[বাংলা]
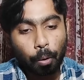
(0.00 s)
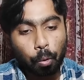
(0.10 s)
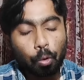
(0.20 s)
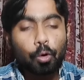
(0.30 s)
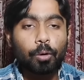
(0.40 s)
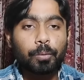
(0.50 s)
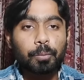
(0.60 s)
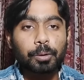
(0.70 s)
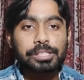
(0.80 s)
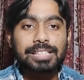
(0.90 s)
হুগো
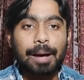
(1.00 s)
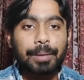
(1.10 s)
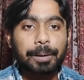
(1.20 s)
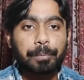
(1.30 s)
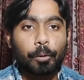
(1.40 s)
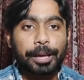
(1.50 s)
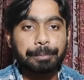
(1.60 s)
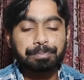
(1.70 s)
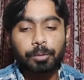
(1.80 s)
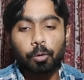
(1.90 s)
বুমোস নামার পরে
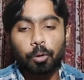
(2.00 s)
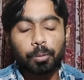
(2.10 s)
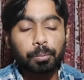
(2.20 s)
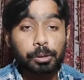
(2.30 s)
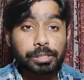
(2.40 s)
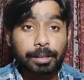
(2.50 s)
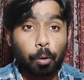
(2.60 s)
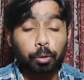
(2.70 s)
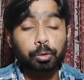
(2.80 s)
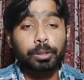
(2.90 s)
হুগো বুমোস যে
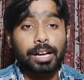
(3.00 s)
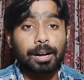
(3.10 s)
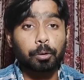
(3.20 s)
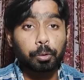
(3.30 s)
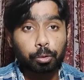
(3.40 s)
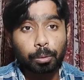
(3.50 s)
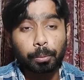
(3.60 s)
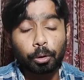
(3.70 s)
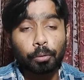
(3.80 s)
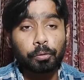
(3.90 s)
কত কতটা
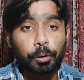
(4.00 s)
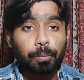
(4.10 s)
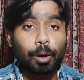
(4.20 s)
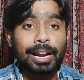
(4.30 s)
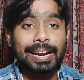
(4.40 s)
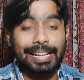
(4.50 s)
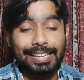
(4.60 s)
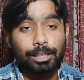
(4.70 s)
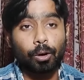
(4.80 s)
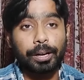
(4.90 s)
গুরুত্বপূর্ণ ফুটবলার
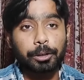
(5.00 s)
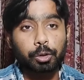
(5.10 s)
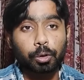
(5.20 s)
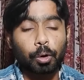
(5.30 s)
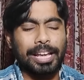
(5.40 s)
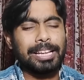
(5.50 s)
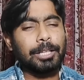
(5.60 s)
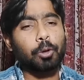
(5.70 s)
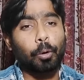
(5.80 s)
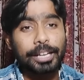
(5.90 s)
এই দলের জন্য এই
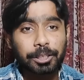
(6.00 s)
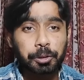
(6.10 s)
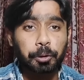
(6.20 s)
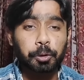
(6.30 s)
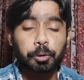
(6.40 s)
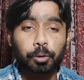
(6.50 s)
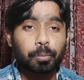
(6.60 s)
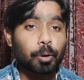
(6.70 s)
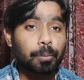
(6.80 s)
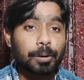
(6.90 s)
দলের জন্য শুধু
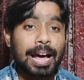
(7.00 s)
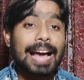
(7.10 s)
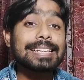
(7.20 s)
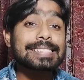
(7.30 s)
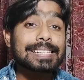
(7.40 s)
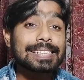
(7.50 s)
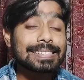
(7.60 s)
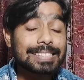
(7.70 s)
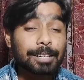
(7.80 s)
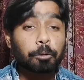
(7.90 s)
বলবো না আইএসএলে
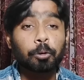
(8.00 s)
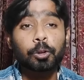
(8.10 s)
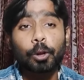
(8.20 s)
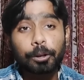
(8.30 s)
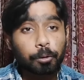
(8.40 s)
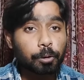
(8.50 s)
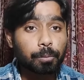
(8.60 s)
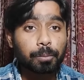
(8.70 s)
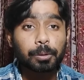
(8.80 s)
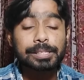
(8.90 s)
যে কোনো দলে হুগো
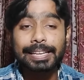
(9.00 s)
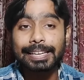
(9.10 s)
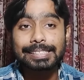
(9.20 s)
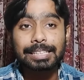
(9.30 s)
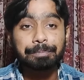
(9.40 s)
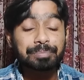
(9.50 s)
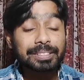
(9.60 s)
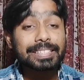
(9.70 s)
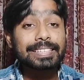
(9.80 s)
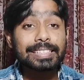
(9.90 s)
বুমোস খেলেছেন
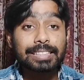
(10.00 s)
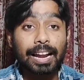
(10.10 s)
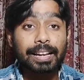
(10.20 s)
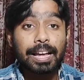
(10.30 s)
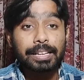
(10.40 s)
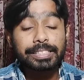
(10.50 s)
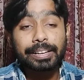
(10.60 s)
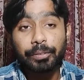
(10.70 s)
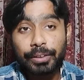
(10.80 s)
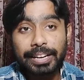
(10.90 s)
তিনি তার যে
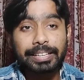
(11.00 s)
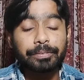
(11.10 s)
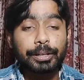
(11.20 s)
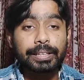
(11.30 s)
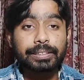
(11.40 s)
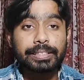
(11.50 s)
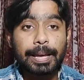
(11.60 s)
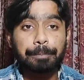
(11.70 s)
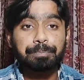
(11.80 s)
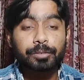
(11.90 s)
ক্রিয়েটিভিটি
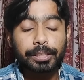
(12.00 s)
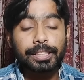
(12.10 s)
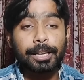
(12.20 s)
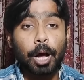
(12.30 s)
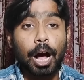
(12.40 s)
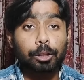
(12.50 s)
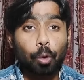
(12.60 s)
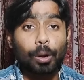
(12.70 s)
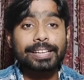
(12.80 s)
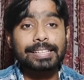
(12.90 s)
দিয়ে তিনি
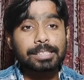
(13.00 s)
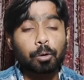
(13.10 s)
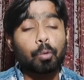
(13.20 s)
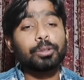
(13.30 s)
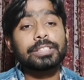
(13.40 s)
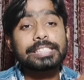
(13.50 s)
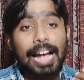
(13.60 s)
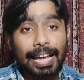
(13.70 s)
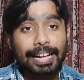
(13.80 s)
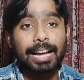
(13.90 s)
দলকে যে কোন
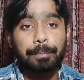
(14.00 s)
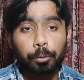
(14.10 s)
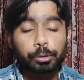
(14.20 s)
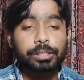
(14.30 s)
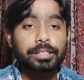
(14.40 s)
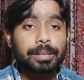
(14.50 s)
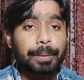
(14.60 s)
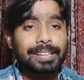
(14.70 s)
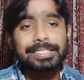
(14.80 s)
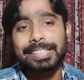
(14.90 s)
জায়গায় পৌঁছে দিতে
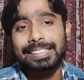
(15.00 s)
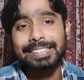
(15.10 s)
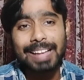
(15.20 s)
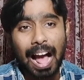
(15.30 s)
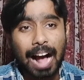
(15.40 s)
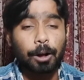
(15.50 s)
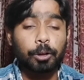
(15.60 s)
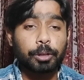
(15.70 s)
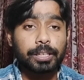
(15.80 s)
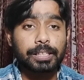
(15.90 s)
পারেন সেটা তিনি
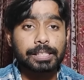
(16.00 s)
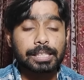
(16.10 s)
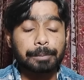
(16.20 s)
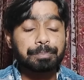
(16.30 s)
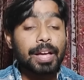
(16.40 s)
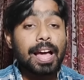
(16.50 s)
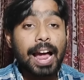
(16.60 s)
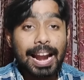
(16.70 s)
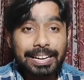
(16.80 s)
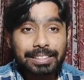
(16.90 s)
আগেও দেখিয়েছেন
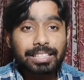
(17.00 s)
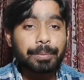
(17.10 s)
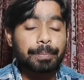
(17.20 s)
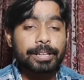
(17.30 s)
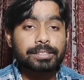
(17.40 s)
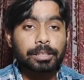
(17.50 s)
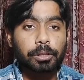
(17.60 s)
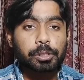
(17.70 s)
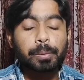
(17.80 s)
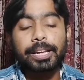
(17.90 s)
অ্যান্ড দিমি
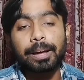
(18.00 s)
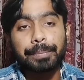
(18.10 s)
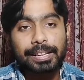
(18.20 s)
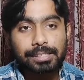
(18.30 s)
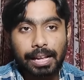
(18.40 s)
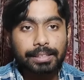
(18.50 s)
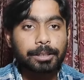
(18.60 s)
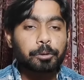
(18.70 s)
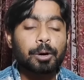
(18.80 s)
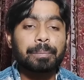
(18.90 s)
পেত্রাতস ভাই আমরা
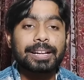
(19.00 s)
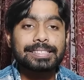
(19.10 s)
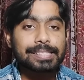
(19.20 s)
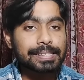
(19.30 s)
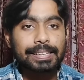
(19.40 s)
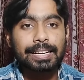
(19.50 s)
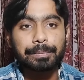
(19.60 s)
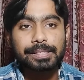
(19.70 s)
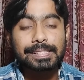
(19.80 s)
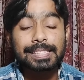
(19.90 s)
সাদিকু আমরা জেসন
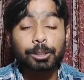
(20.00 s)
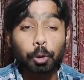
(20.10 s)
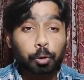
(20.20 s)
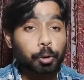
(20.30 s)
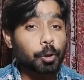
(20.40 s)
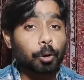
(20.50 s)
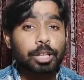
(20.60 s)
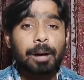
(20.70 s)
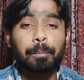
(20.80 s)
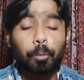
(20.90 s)
কামিজ নিয়ে যতই
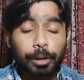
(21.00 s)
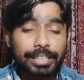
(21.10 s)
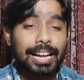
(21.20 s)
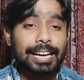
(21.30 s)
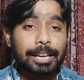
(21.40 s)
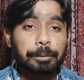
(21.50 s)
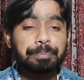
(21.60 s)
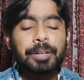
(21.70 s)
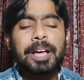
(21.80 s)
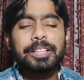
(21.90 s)
কথা বলি না কেন
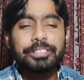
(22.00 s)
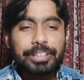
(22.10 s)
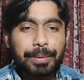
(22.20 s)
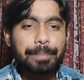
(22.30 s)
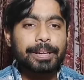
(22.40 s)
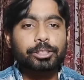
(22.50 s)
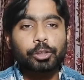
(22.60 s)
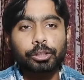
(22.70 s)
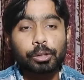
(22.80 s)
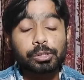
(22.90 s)
দিমি
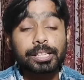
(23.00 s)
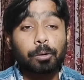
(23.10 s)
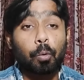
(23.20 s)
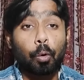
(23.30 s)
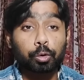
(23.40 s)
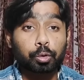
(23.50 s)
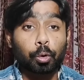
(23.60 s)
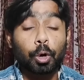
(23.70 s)
পেত্রাতস যে কত